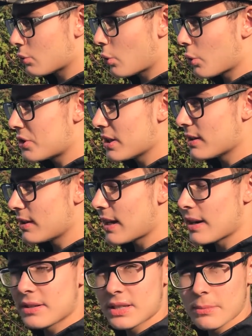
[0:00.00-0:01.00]
doğru şekilde
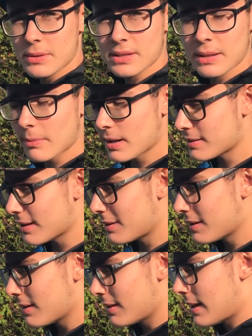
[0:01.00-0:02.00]
yerleştirilmesinden
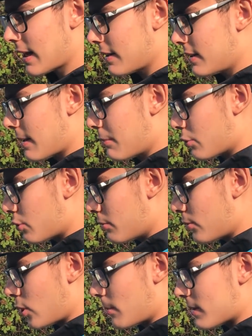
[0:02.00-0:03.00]
bahsettik. Yani yamuk
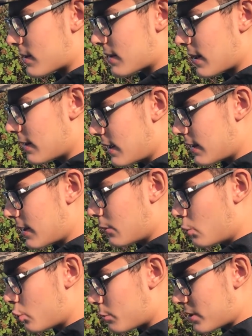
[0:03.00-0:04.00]
yumuk olmasından değil
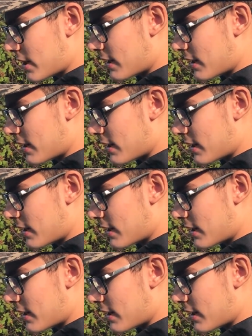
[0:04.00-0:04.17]
de düz bir